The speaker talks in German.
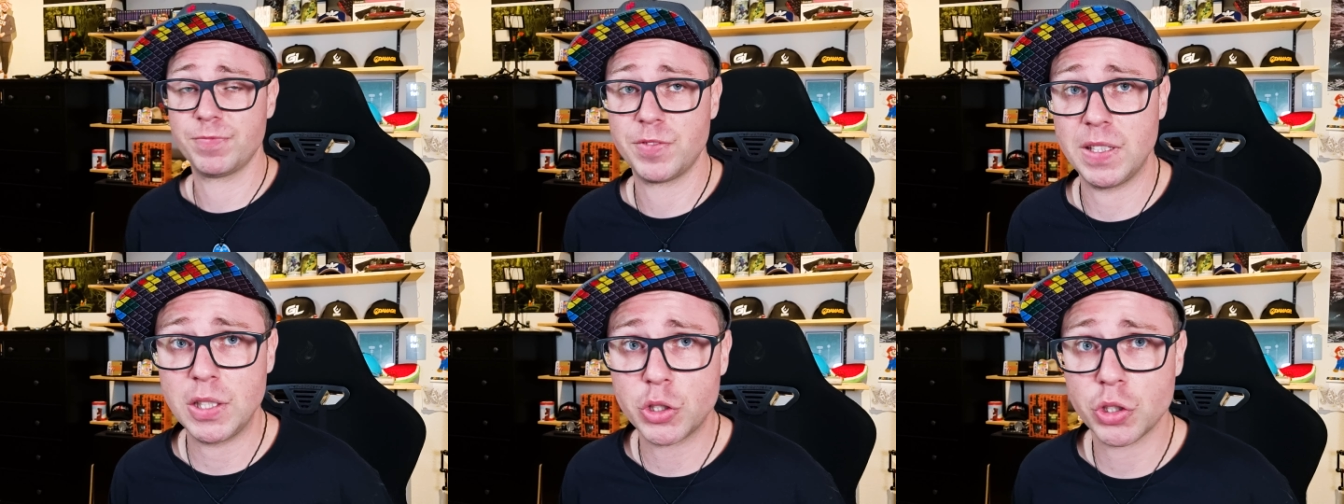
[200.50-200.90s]

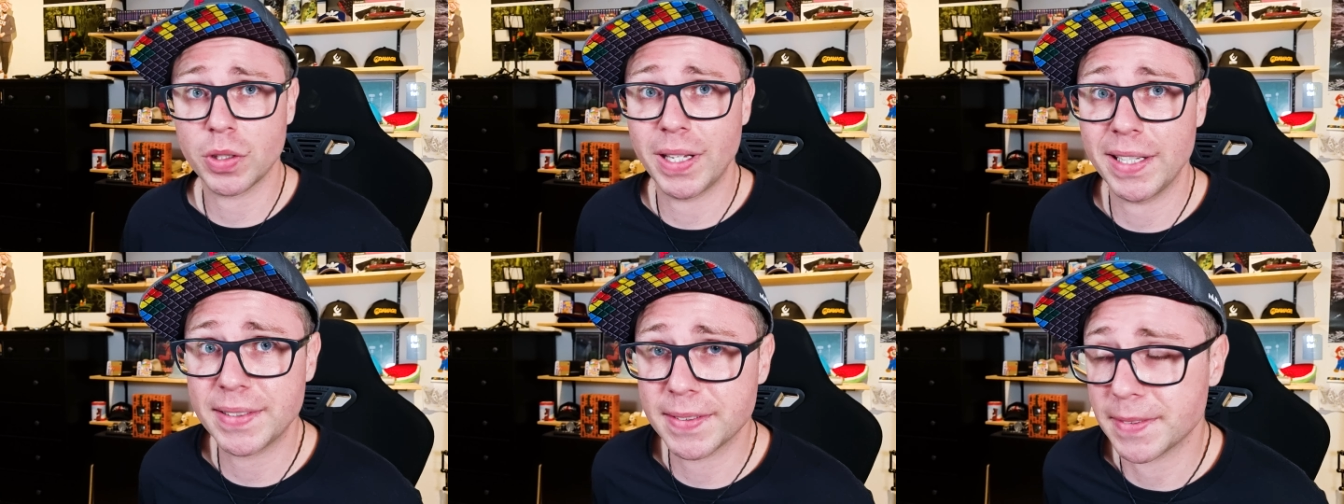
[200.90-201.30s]
finde ich
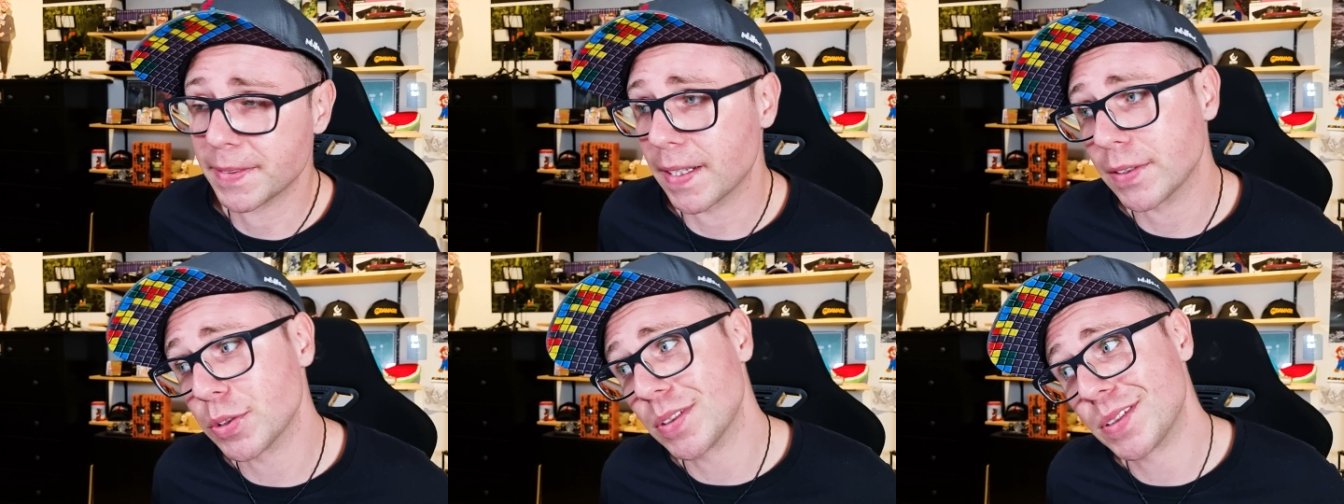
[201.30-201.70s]
schon
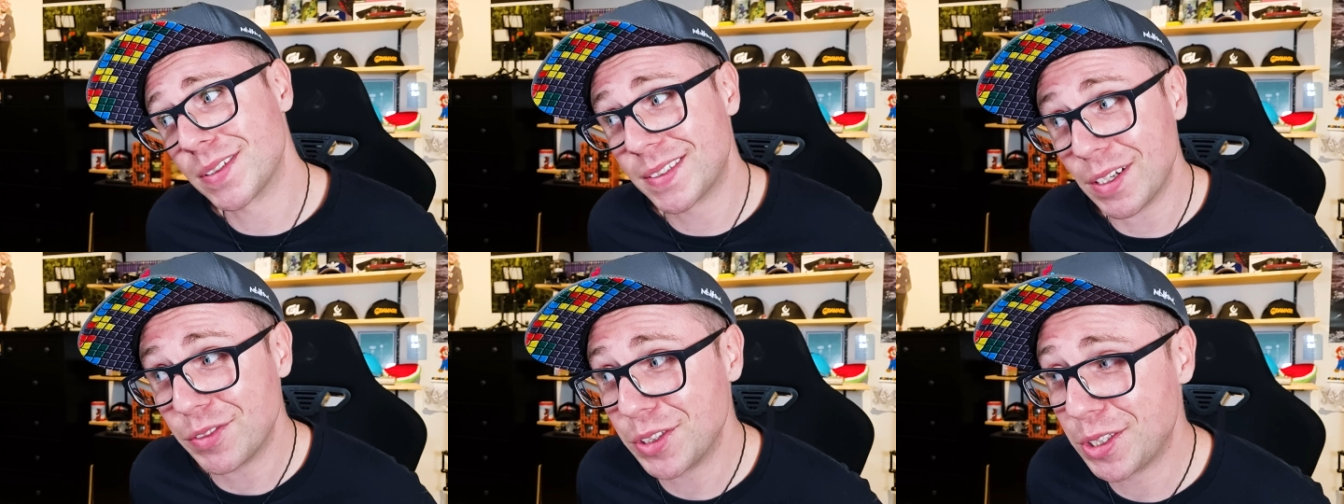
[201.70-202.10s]
ätzend. Also das
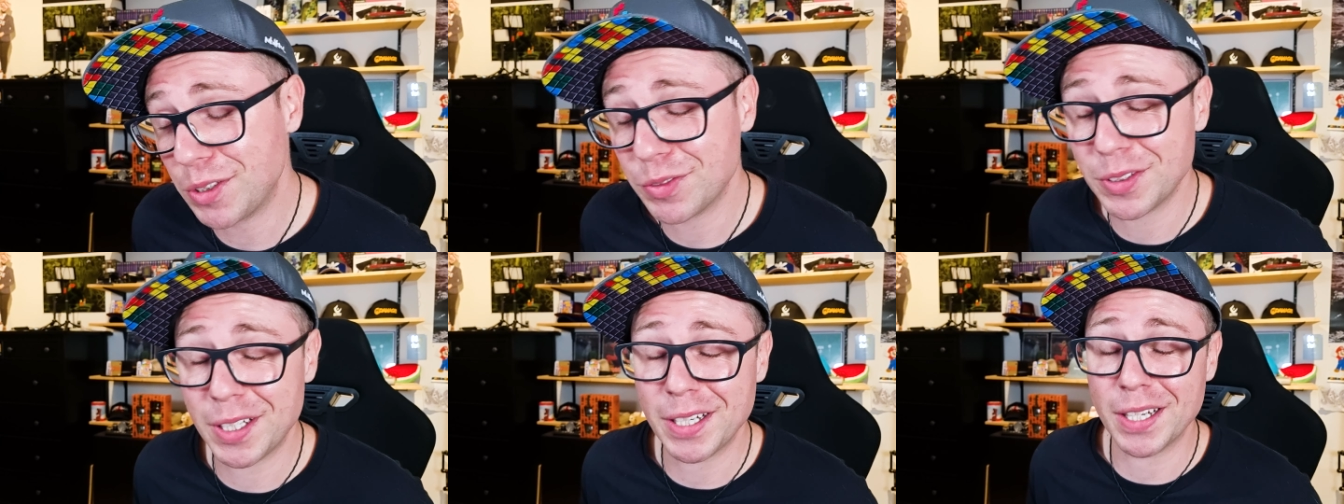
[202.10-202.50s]
ist
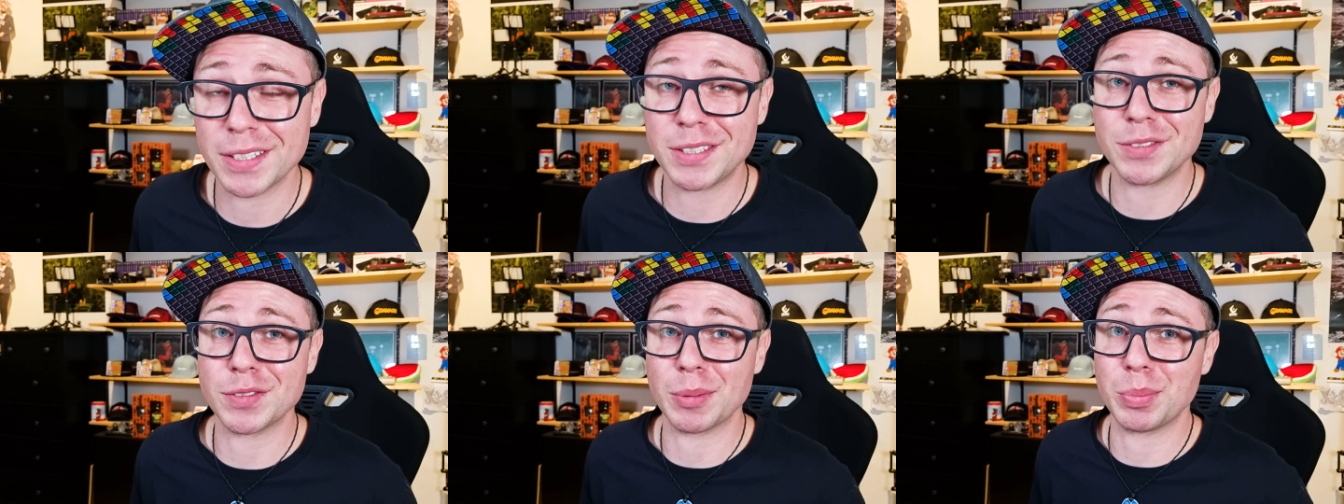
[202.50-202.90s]
definitiv ein
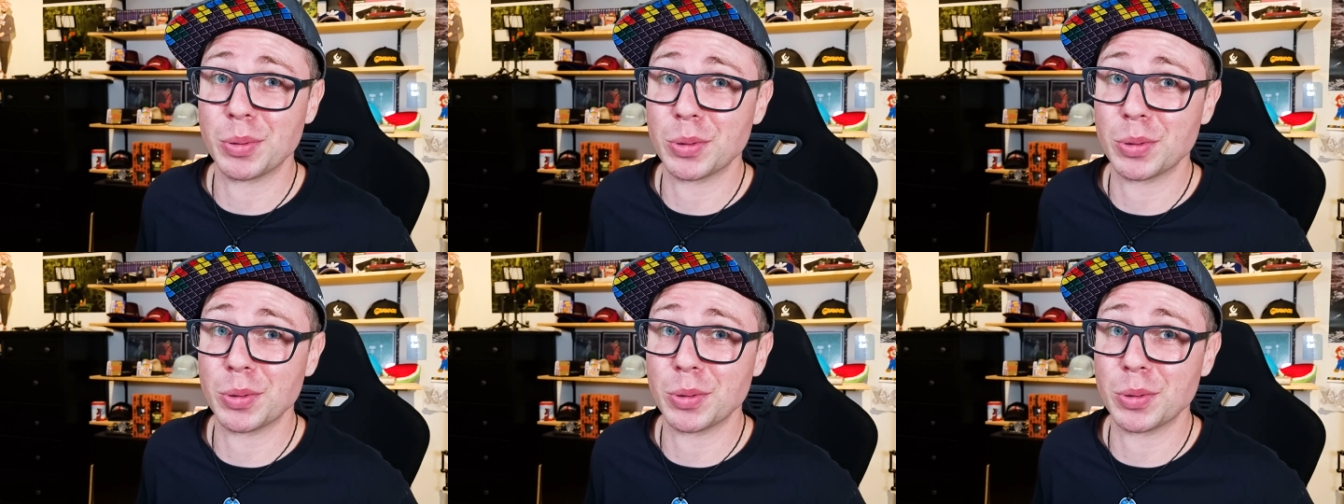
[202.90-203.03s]
negativer